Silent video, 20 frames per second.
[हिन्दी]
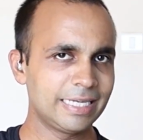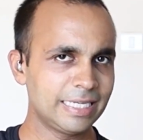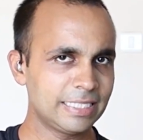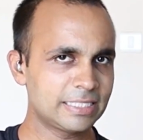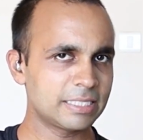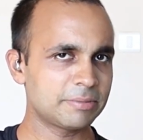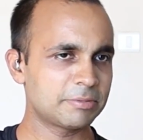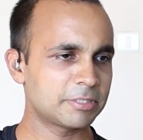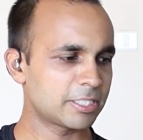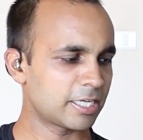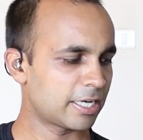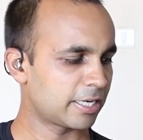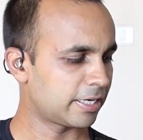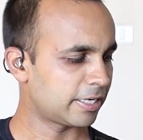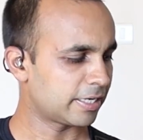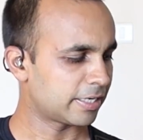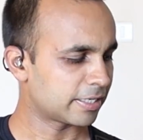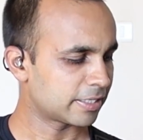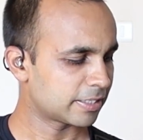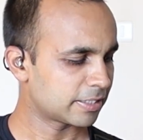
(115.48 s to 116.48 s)
नीचे बजा रहे
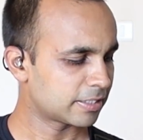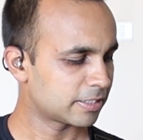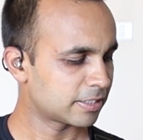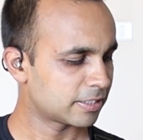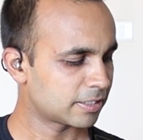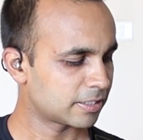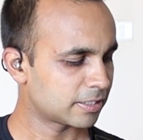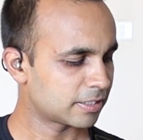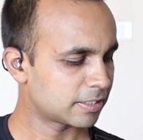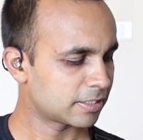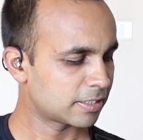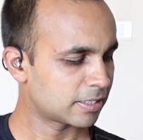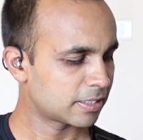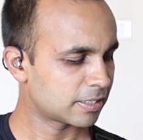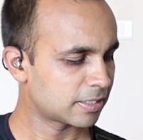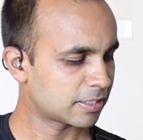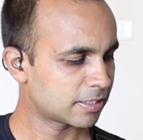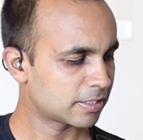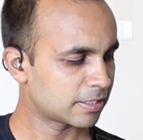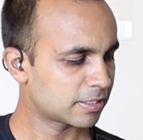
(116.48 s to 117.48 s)

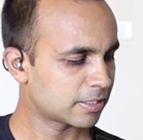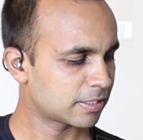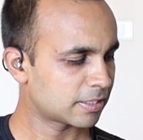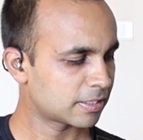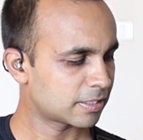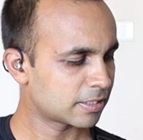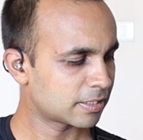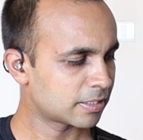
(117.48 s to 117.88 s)
हैं